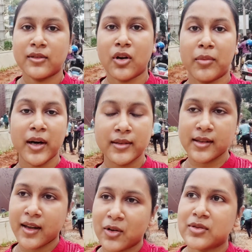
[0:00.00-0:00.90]
তো আমার
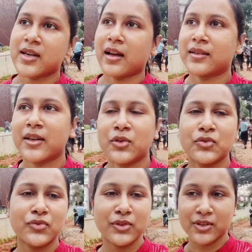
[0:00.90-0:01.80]
অ্যাকচুয়ালি এখন স্টার থেকে
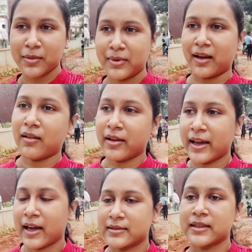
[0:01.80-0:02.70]
দুধ ফুধ সব নেওয়া
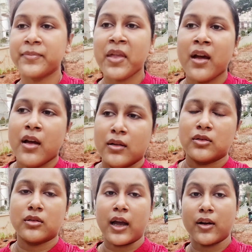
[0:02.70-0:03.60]
হয়ে গেছে
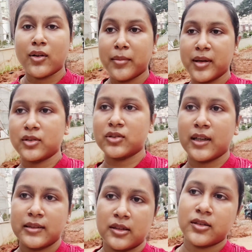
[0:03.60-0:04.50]
তো এখন আমি একটু
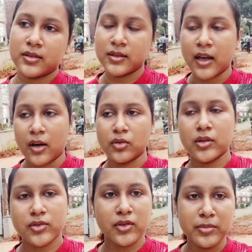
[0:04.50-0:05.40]
যাচ্ছি হচ্ছে
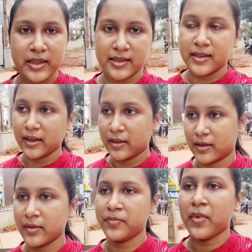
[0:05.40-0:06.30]
ঠাকুরের জন্য মিষ্টি নিতে